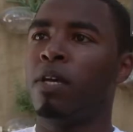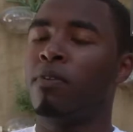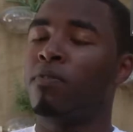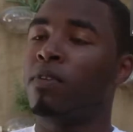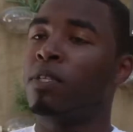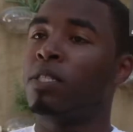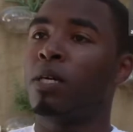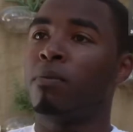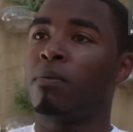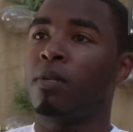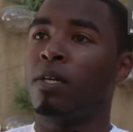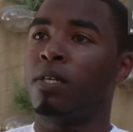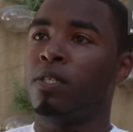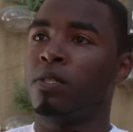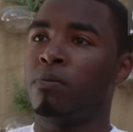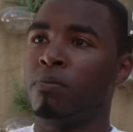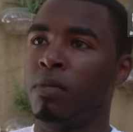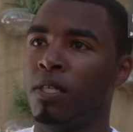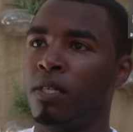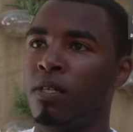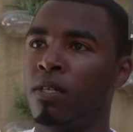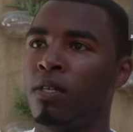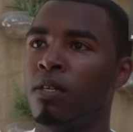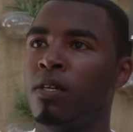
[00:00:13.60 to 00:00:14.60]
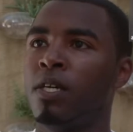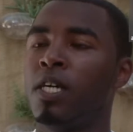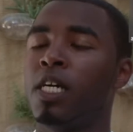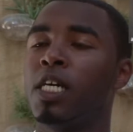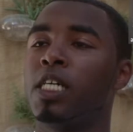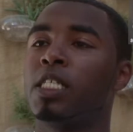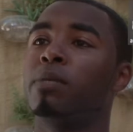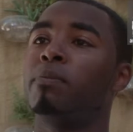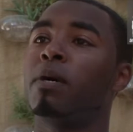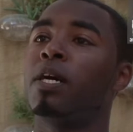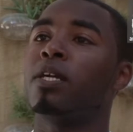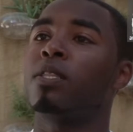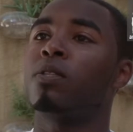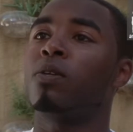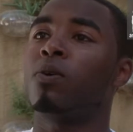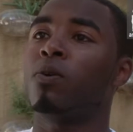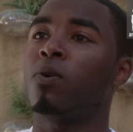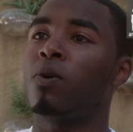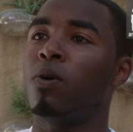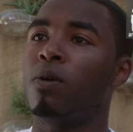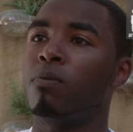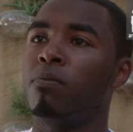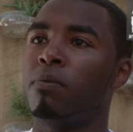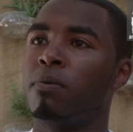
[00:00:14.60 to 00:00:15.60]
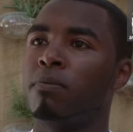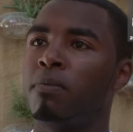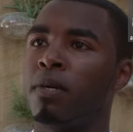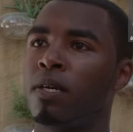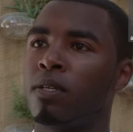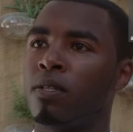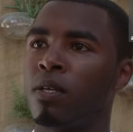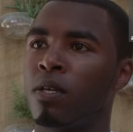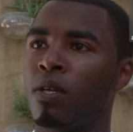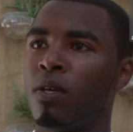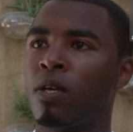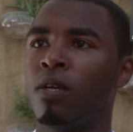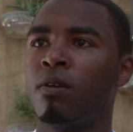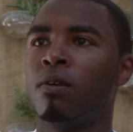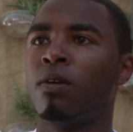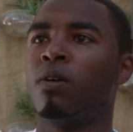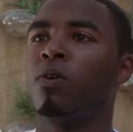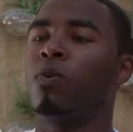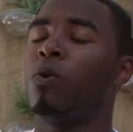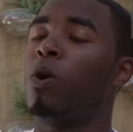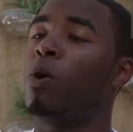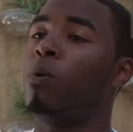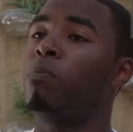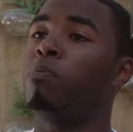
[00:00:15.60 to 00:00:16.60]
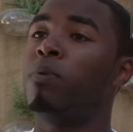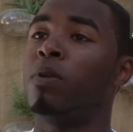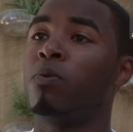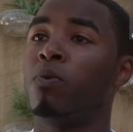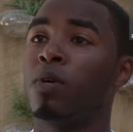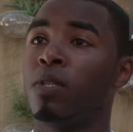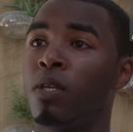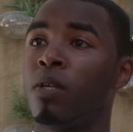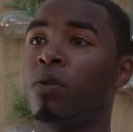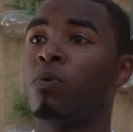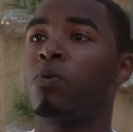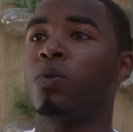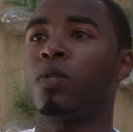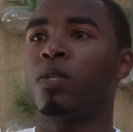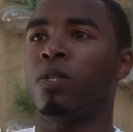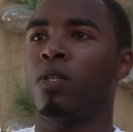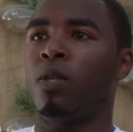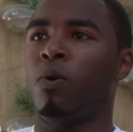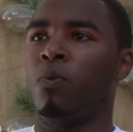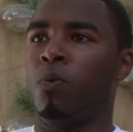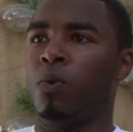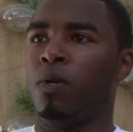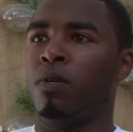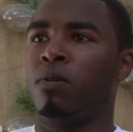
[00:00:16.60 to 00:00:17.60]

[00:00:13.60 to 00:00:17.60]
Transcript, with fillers: في الجامعه الهاشميه جمعتنا روح المبادره وحب الوطن والتطوع